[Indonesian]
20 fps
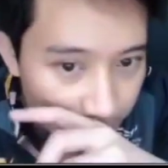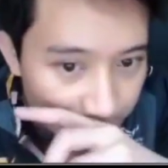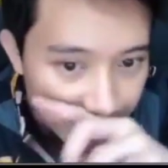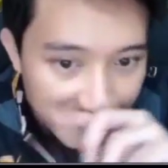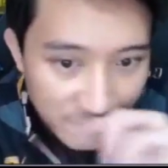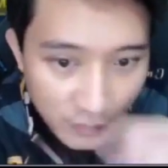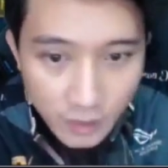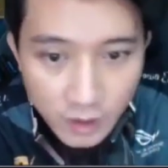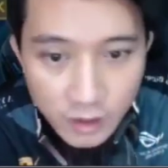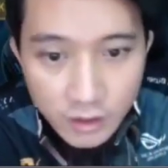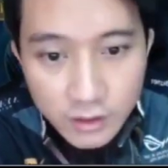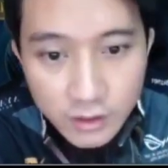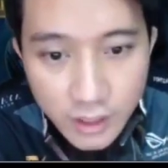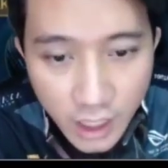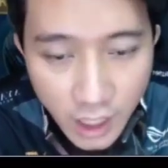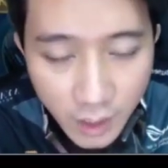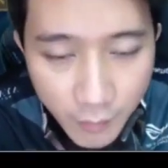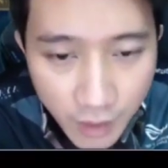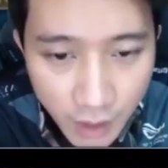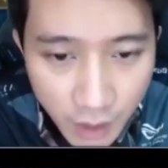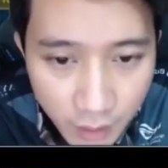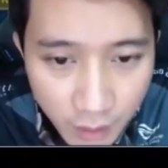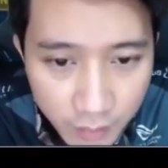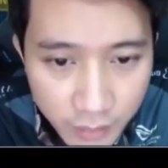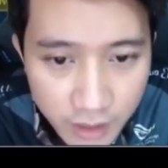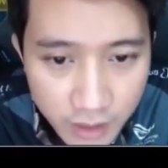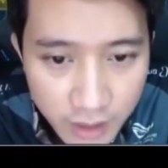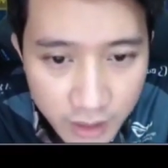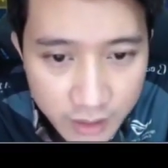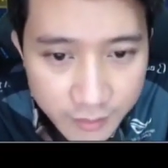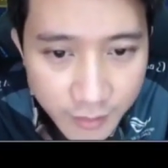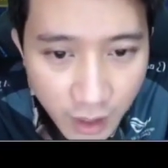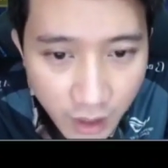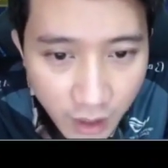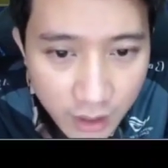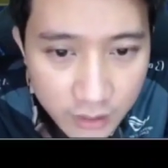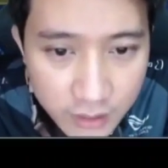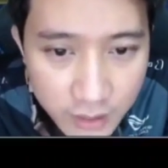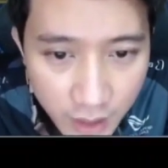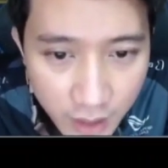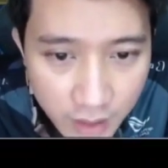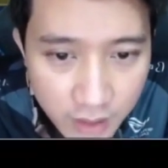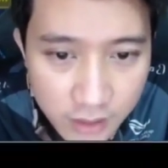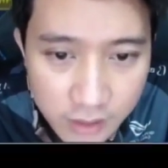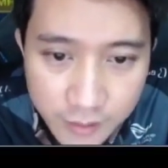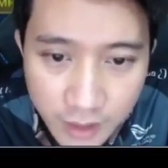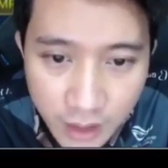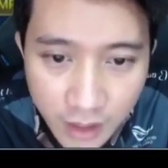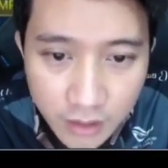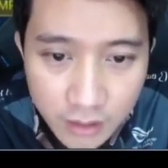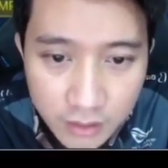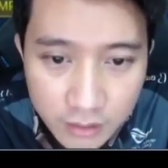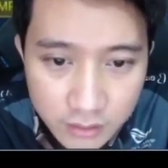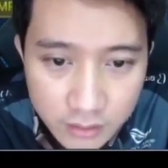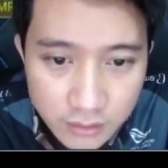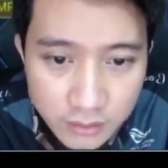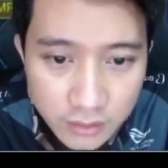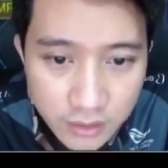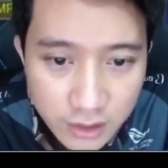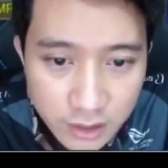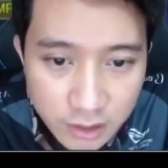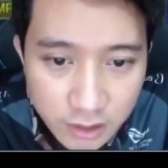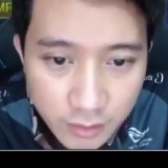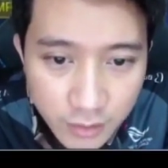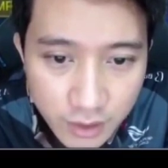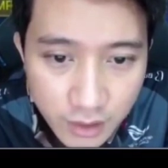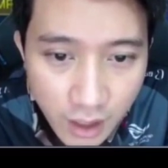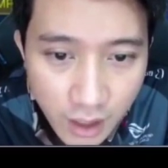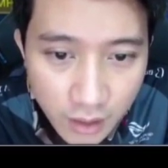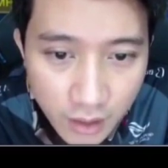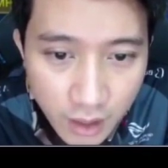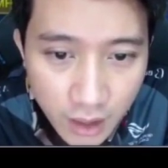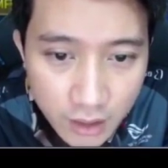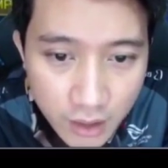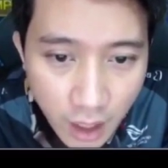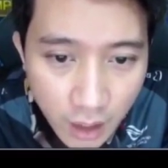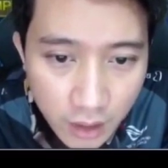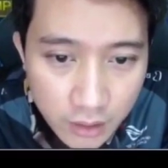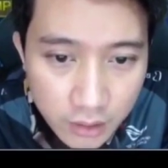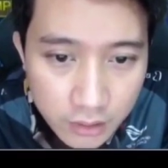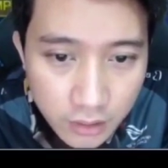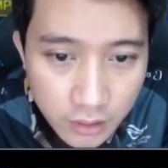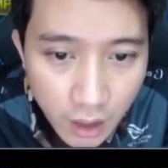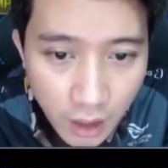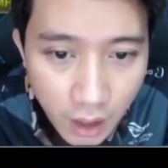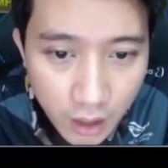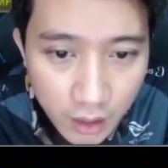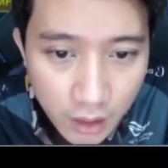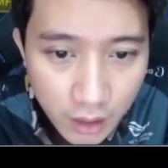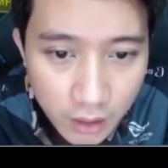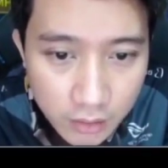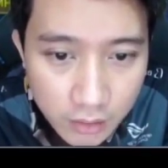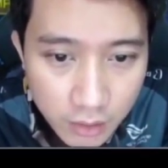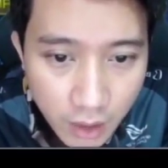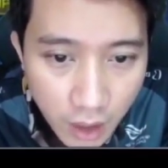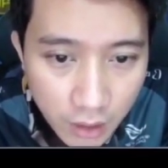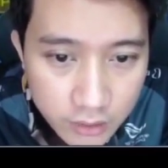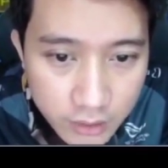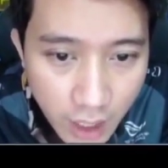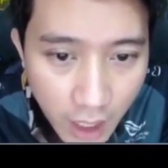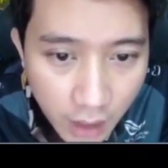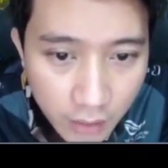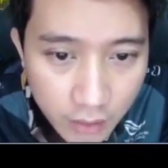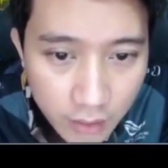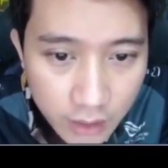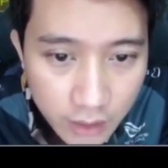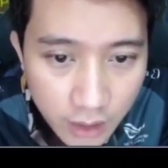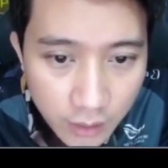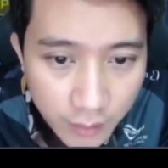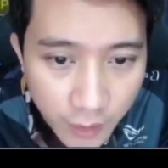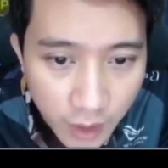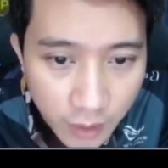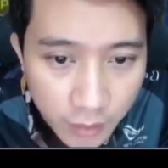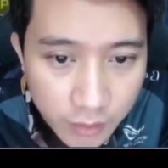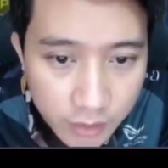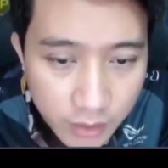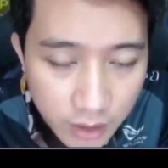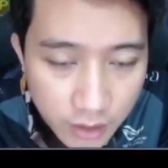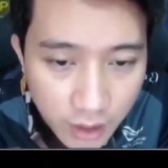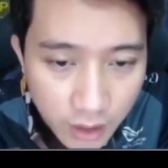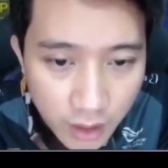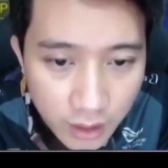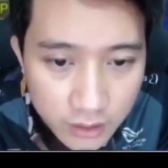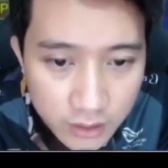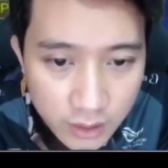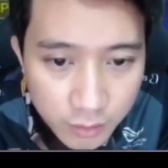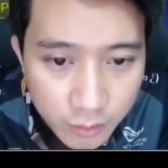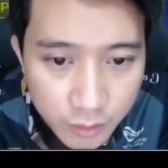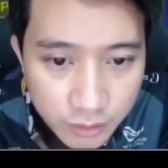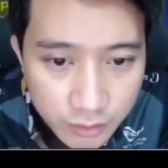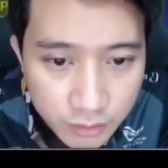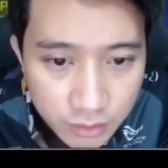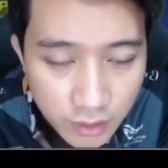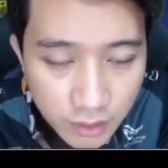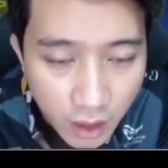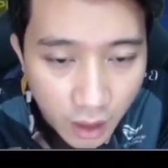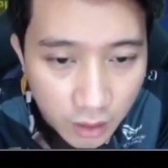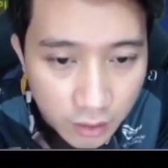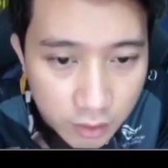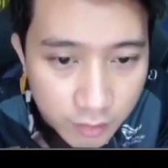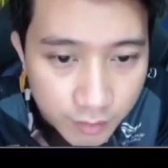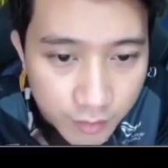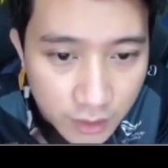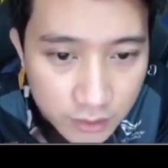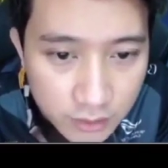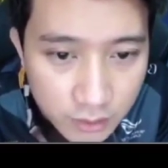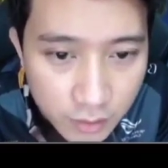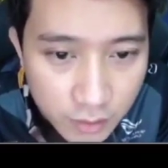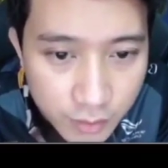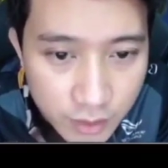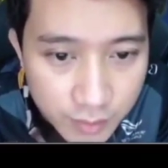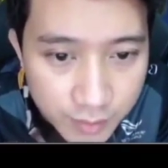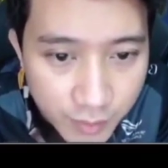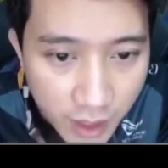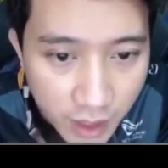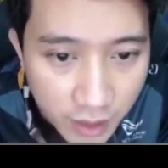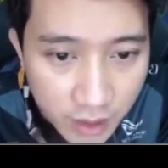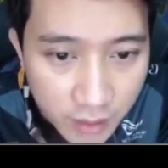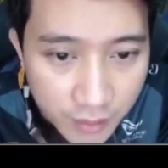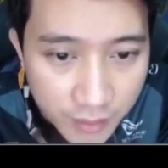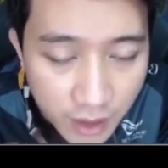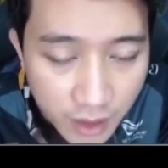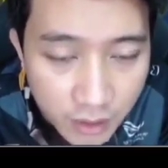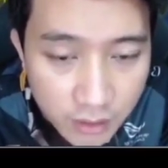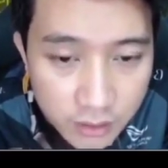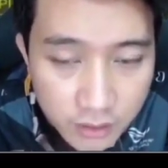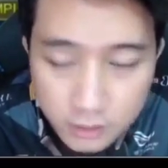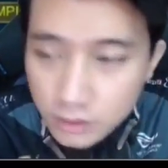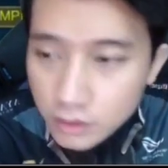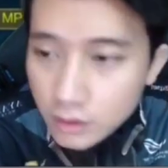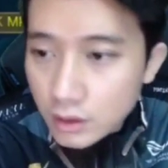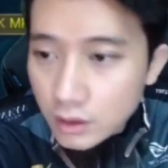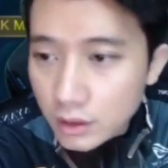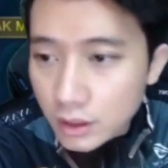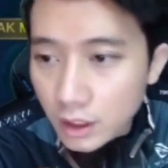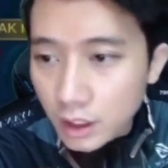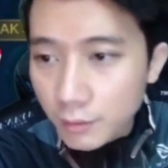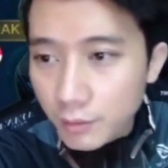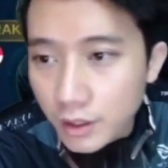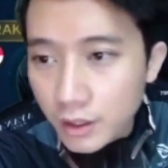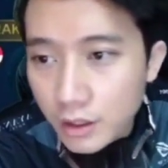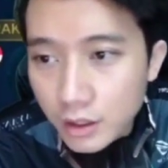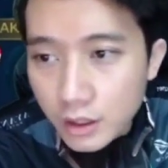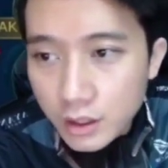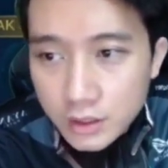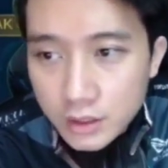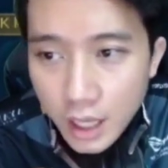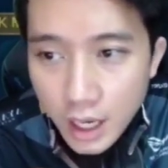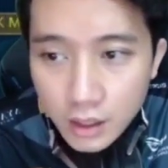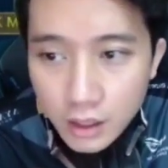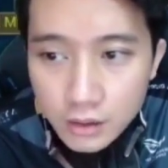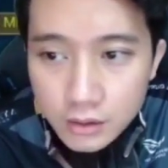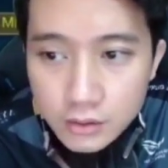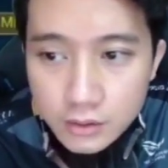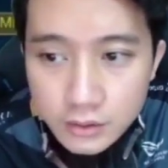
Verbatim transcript: Iya bang, bener bang kata lo bang. Itu menang dari tadi juga karena lo yang jago ya bang, bukan karena tim musuh yang noob atau beban ya bang. Iya bener kata Agus.